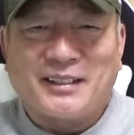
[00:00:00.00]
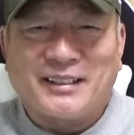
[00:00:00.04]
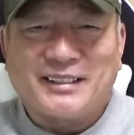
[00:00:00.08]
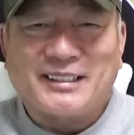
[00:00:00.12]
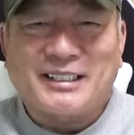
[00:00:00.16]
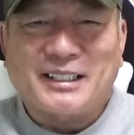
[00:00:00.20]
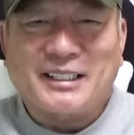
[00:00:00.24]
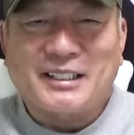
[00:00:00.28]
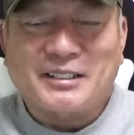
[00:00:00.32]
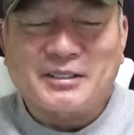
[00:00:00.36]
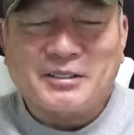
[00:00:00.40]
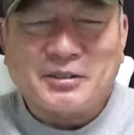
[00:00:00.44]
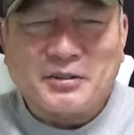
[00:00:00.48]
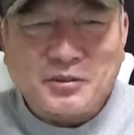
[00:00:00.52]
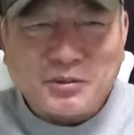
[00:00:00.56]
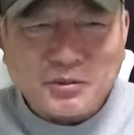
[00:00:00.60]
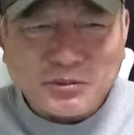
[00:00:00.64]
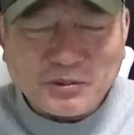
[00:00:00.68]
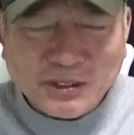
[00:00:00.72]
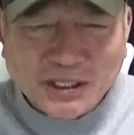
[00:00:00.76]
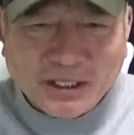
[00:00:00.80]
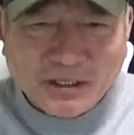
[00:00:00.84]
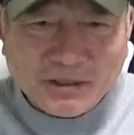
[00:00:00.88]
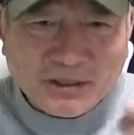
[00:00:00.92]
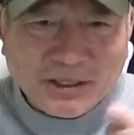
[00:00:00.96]
ただその
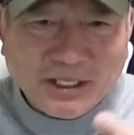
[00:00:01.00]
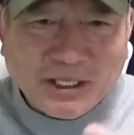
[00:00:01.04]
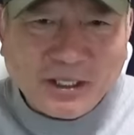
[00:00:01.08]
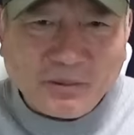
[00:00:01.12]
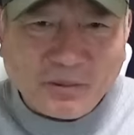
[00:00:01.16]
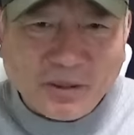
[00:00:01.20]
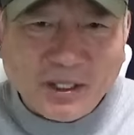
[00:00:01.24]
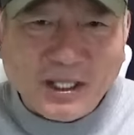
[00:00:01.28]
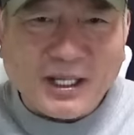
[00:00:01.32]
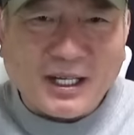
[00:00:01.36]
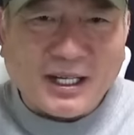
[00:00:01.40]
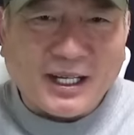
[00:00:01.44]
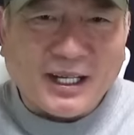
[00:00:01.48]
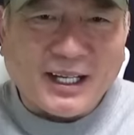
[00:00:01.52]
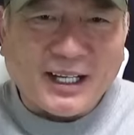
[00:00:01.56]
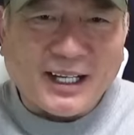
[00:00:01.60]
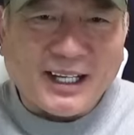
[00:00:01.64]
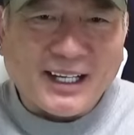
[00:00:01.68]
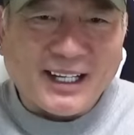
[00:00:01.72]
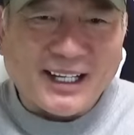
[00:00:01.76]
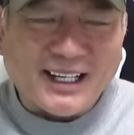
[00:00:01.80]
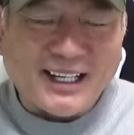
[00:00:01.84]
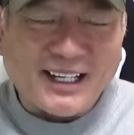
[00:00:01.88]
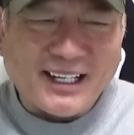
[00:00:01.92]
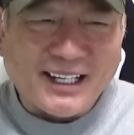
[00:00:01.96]
裏付け
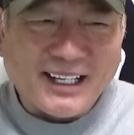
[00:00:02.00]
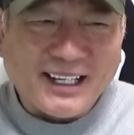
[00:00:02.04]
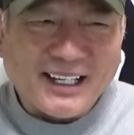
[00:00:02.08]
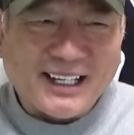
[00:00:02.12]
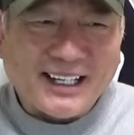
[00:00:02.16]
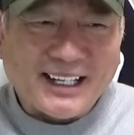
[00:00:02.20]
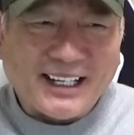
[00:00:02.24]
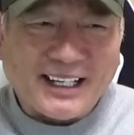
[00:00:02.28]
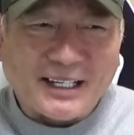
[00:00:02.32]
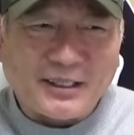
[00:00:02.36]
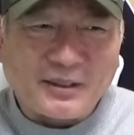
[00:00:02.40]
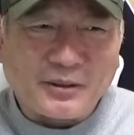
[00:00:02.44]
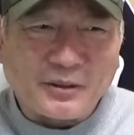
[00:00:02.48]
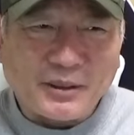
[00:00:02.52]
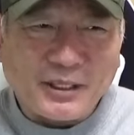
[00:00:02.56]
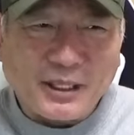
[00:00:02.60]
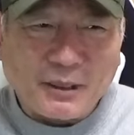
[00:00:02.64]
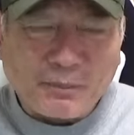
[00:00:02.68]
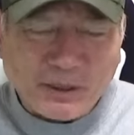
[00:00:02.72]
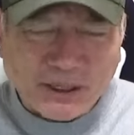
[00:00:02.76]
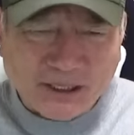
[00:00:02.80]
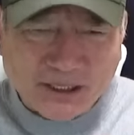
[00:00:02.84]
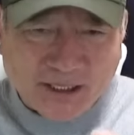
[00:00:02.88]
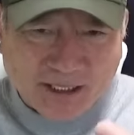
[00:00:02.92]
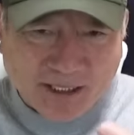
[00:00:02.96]
は。
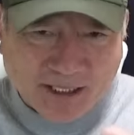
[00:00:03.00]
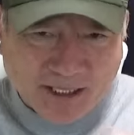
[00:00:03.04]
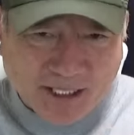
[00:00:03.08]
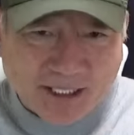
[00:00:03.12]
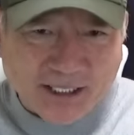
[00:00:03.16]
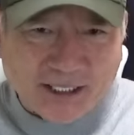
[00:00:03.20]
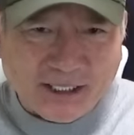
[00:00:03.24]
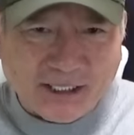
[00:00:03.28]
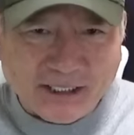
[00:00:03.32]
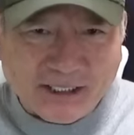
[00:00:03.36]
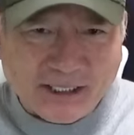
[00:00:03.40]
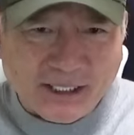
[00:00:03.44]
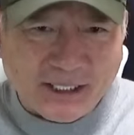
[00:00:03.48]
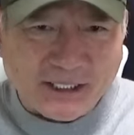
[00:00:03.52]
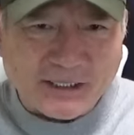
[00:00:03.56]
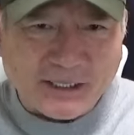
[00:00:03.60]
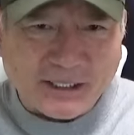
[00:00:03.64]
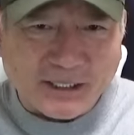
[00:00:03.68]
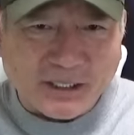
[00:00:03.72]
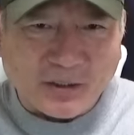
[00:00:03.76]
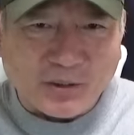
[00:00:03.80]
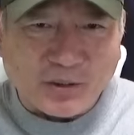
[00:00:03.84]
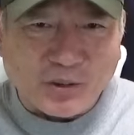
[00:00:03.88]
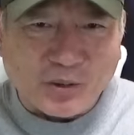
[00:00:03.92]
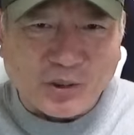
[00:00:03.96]
やっぱしっかり成
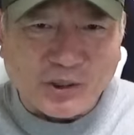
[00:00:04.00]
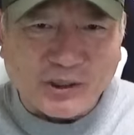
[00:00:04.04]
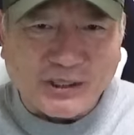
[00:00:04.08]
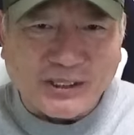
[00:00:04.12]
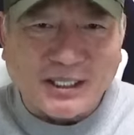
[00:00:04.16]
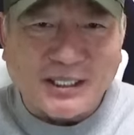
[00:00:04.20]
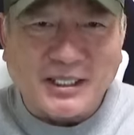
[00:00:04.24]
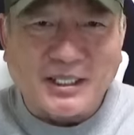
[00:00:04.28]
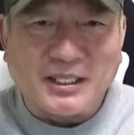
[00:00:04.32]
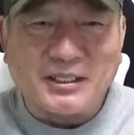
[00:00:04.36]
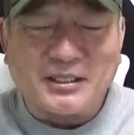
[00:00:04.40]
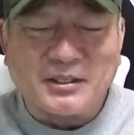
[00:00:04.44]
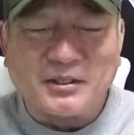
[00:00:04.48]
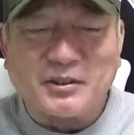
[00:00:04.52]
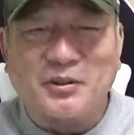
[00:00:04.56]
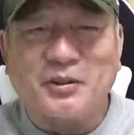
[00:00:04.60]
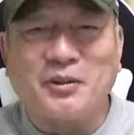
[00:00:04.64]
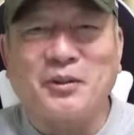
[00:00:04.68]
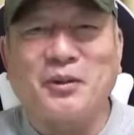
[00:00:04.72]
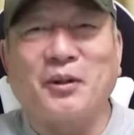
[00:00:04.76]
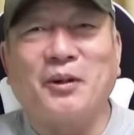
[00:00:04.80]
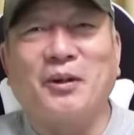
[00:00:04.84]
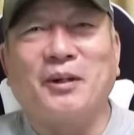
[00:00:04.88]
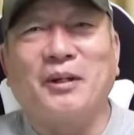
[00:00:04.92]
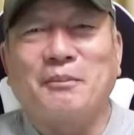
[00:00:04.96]
績を残さない
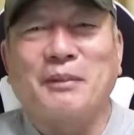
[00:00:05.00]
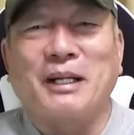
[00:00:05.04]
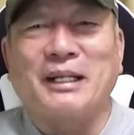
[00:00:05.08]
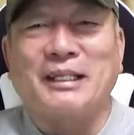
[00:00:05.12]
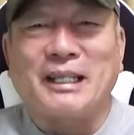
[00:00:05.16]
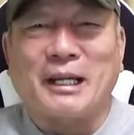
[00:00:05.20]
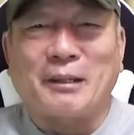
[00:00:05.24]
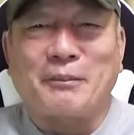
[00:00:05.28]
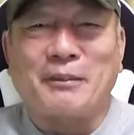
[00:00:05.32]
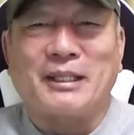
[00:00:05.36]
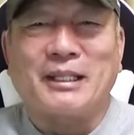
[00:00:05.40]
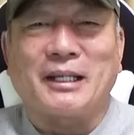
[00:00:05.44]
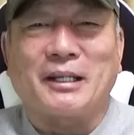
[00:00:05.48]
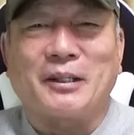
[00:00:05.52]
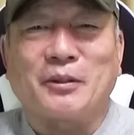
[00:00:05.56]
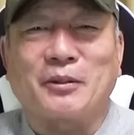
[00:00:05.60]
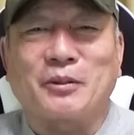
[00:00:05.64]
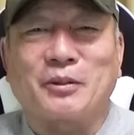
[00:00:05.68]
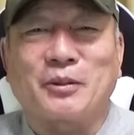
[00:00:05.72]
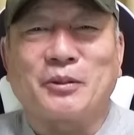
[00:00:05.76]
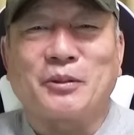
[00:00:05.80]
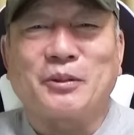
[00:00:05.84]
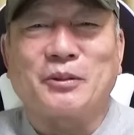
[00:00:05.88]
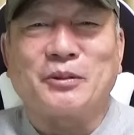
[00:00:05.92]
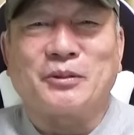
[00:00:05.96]
とまあダメだよ
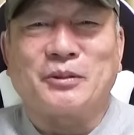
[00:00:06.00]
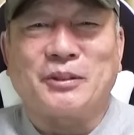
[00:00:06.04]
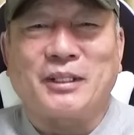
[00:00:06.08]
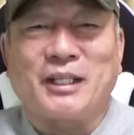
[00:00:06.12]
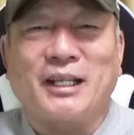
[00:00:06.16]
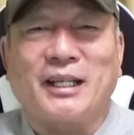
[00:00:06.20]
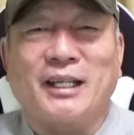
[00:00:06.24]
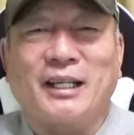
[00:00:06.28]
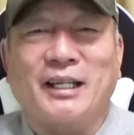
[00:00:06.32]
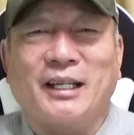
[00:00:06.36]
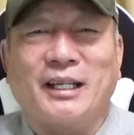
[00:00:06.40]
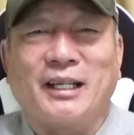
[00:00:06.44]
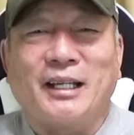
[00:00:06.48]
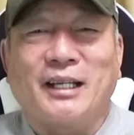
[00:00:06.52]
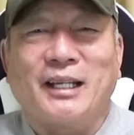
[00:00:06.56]
というね、